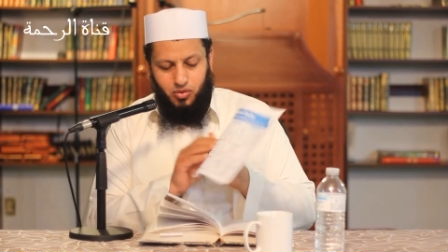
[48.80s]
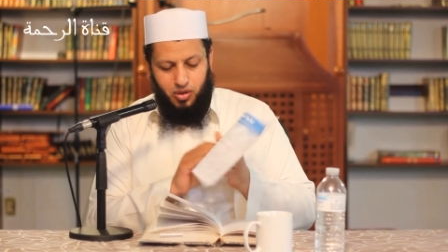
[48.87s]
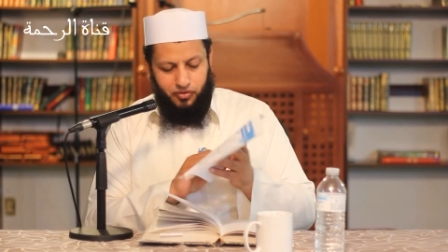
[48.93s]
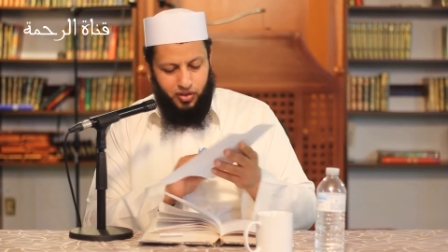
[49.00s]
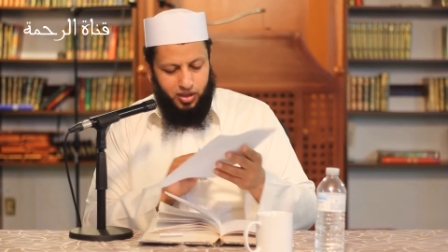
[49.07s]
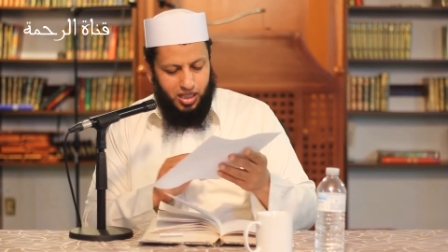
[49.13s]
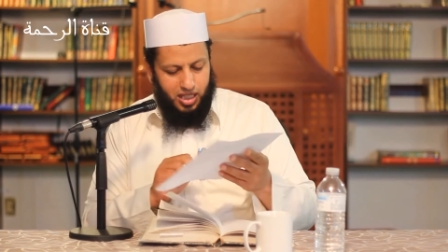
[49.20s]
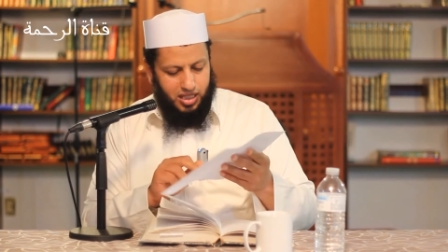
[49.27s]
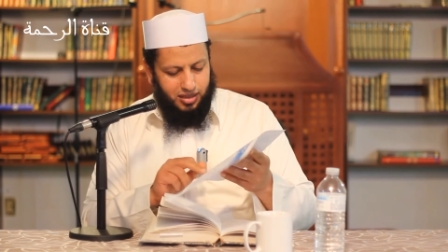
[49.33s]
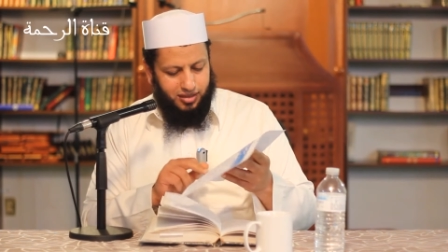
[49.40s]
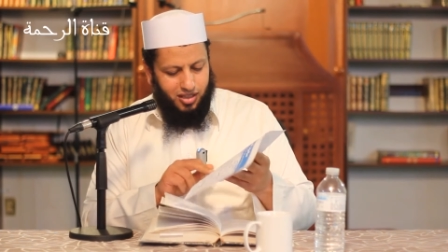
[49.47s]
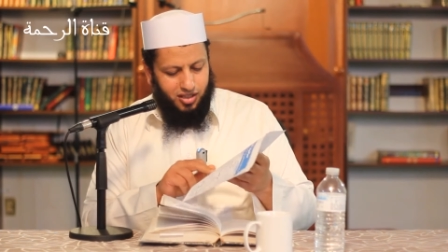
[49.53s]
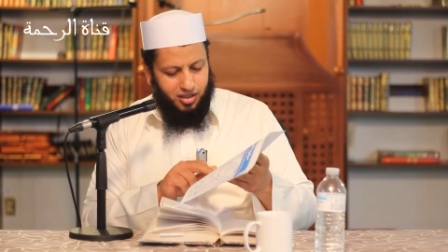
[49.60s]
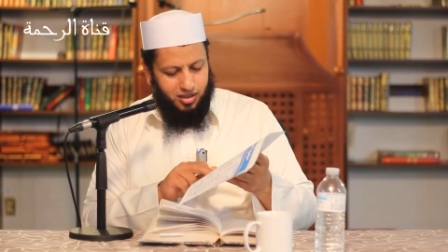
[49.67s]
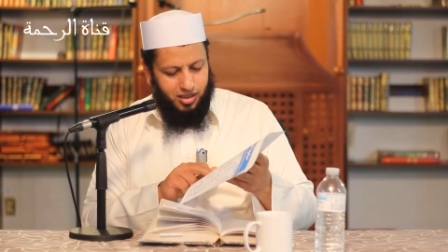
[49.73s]
وفي النهايه
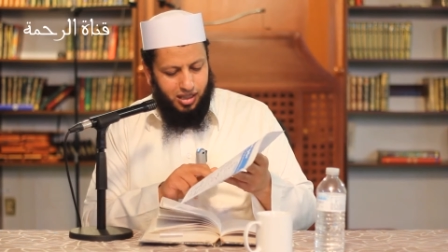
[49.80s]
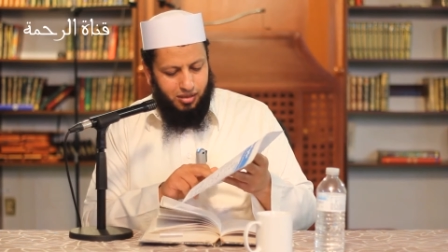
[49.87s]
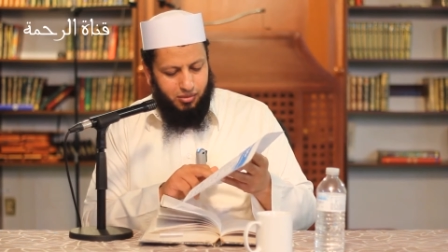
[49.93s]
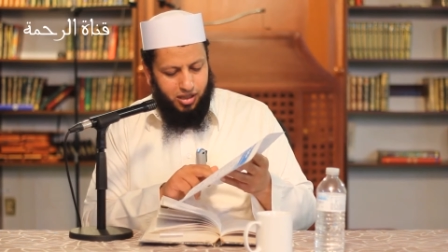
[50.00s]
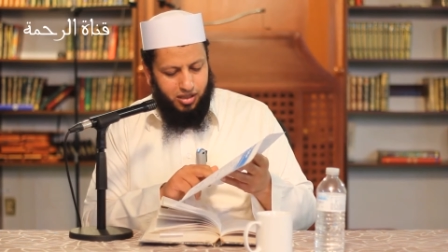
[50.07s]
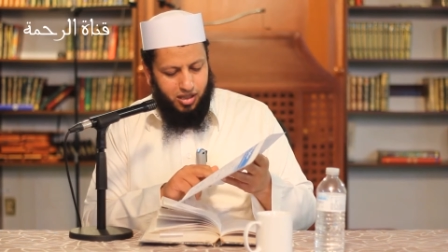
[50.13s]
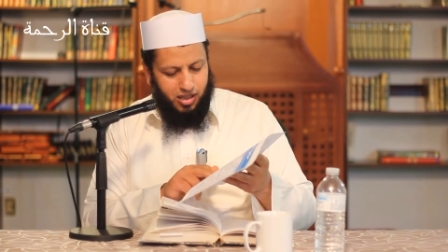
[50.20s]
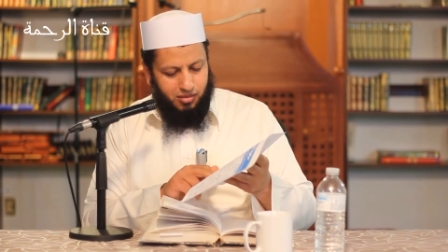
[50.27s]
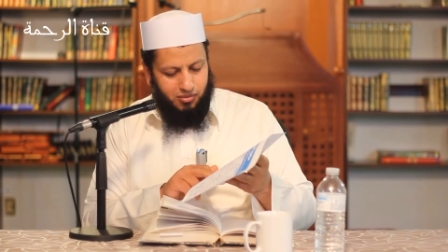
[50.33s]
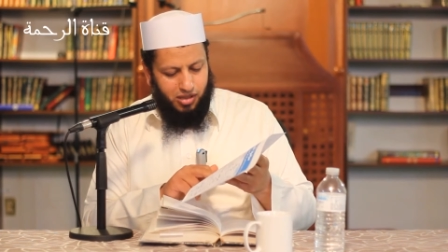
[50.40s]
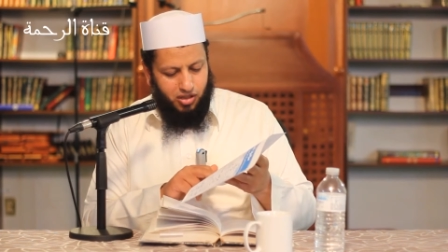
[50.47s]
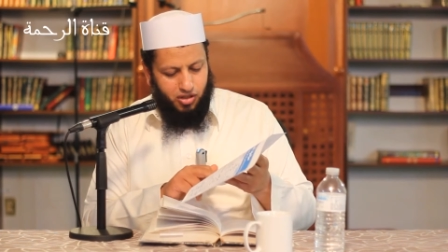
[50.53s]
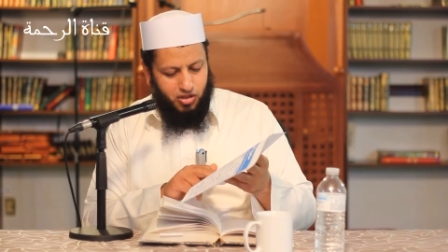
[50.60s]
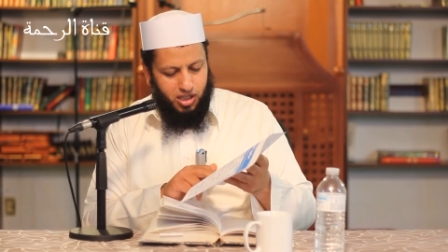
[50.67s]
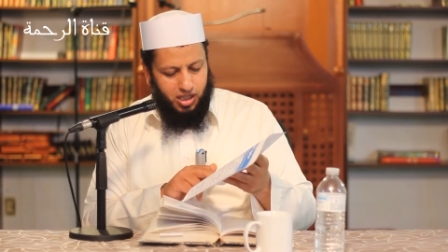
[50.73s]
تجد المر
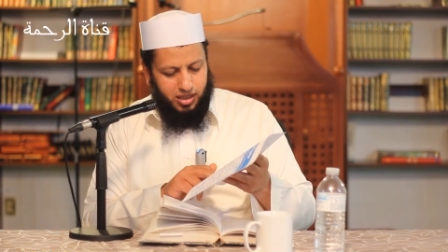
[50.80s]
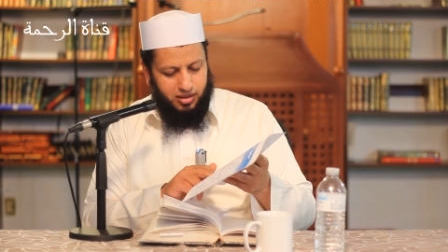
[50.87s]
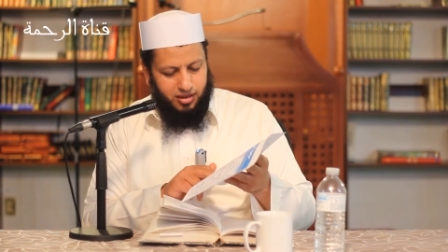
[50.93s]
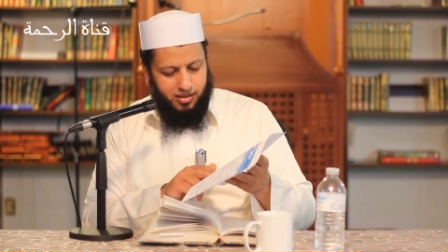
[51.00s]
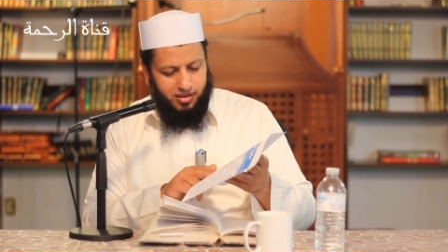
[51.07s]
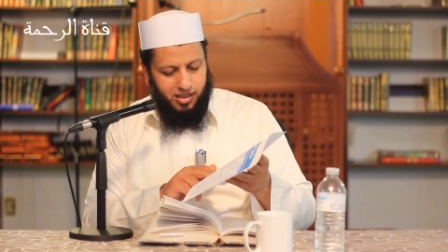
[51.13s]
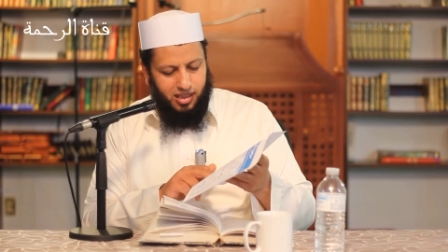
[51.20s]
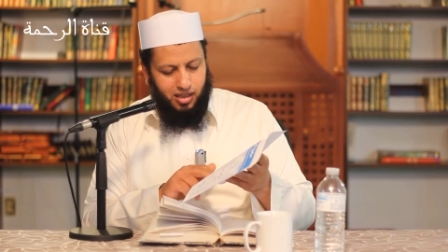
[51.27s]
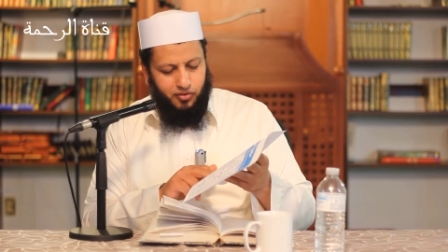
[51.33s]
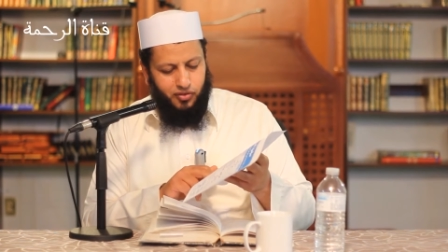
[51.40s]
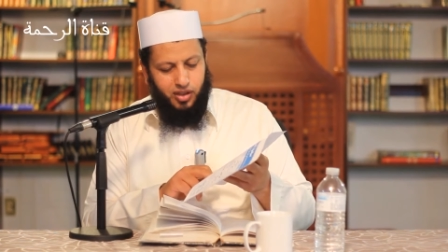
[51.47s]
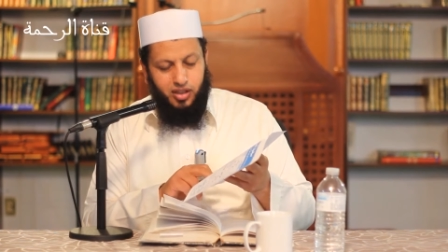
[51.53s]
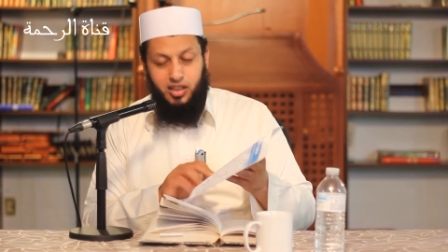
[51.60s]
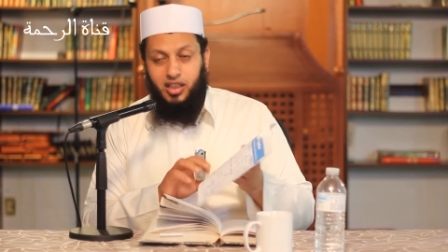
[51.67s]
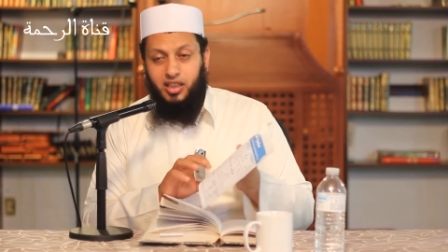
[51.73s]
المرجع رسائل
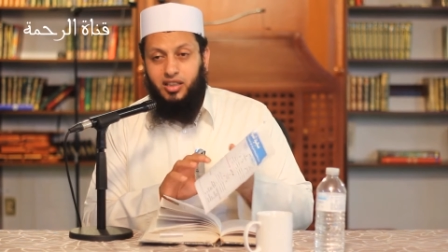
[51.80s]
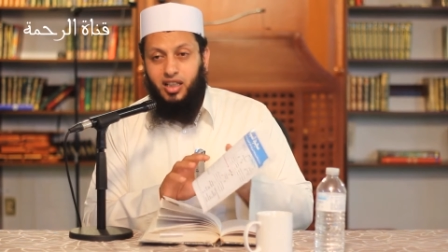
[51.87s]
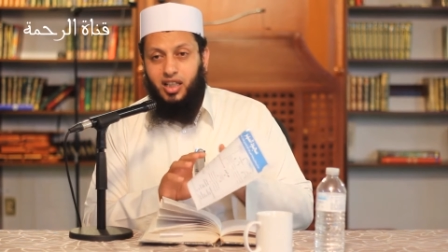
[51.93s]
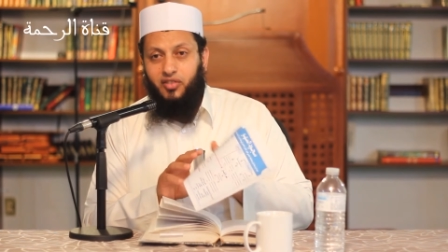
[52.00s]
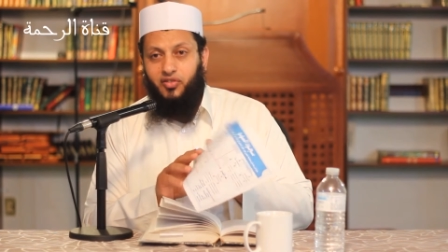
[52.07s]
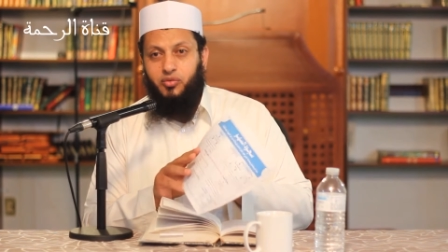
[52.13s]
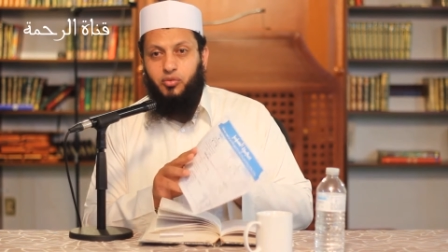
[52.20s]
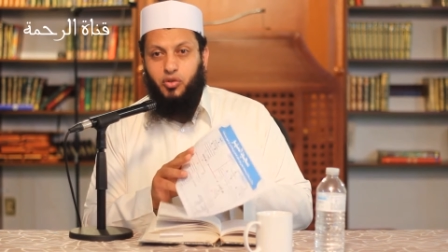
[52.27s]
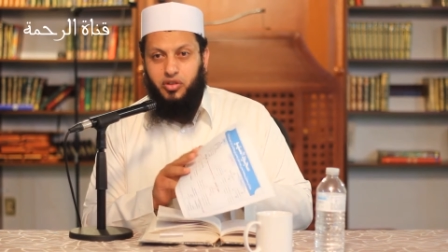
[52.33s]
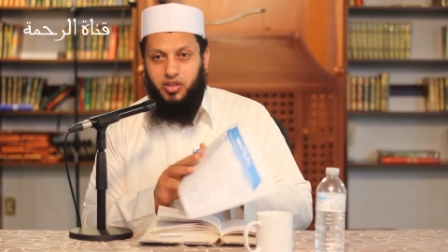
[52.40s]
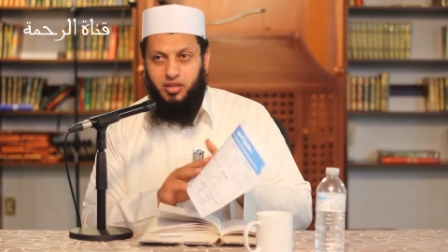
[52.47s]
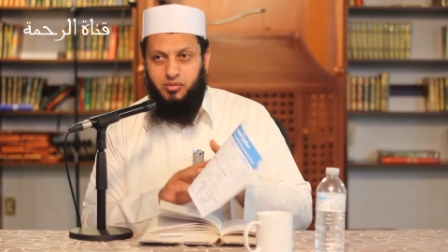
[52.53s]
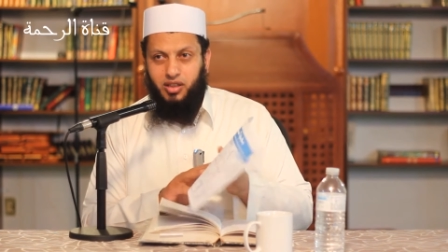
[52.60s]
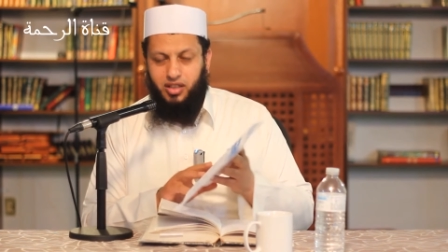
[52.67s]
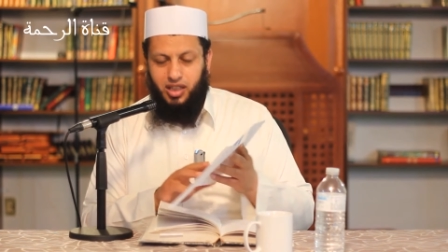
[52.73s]
فقهيه تاليف ابن
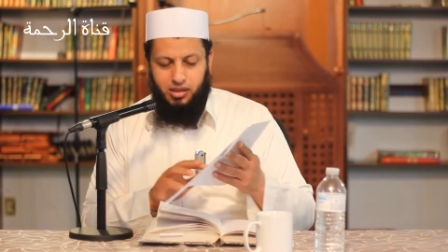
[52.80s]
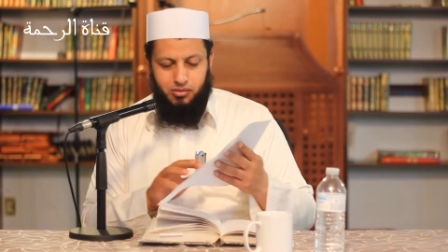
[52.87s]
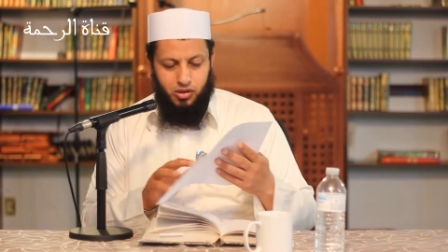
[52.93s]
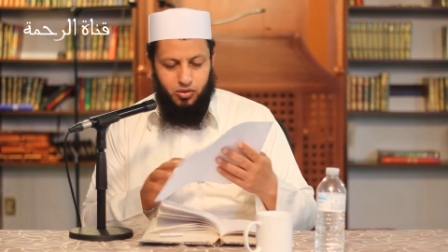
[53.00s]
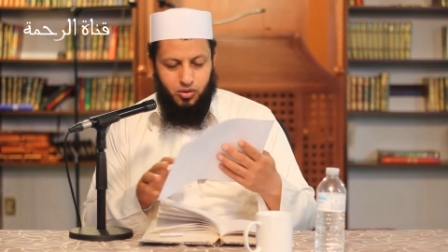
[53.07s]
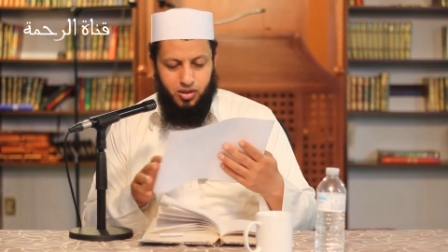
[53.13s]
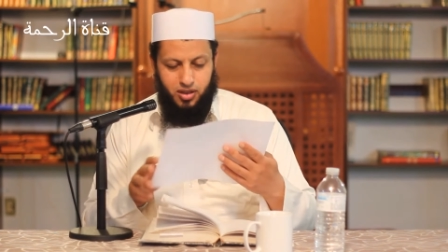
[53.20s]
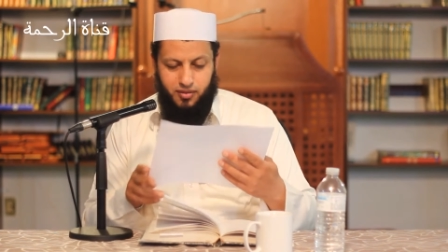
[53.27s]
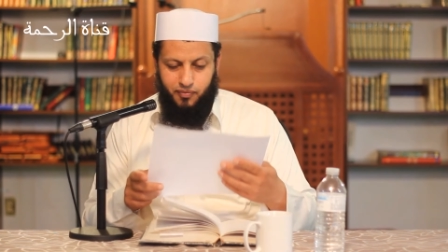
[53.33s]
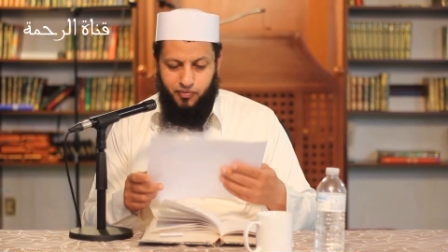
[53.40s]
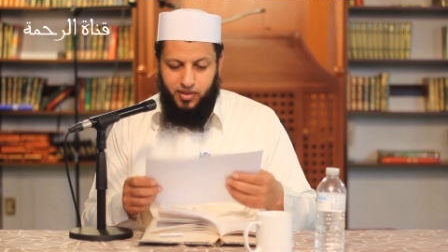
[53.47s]
العثيمين رحمه الله